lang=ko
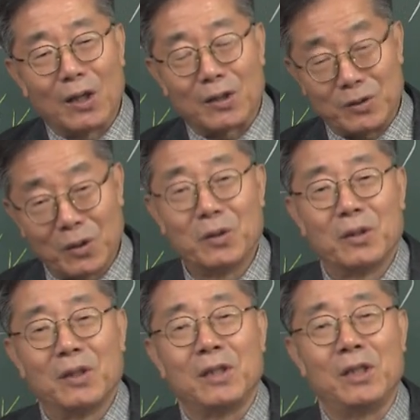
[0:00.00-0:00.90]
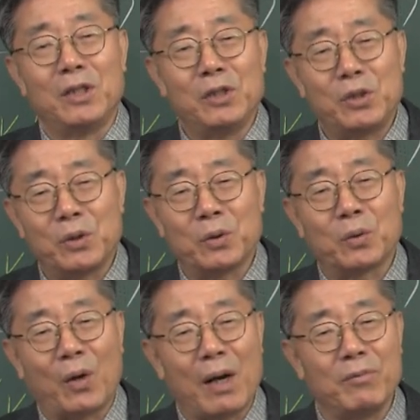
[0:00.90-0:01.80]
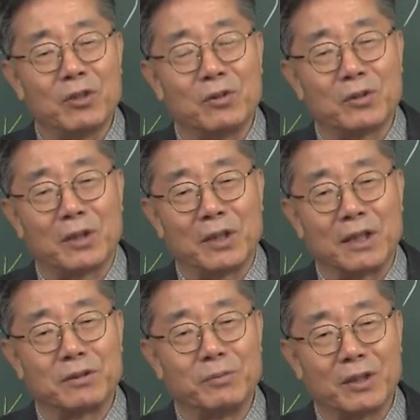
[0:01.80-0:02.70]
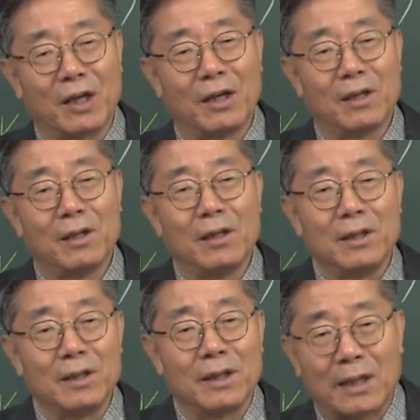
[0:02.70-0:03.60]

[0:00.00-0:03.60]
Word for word: 그죠? 이런 식으로 하면 어떻게 되겠습니까? 이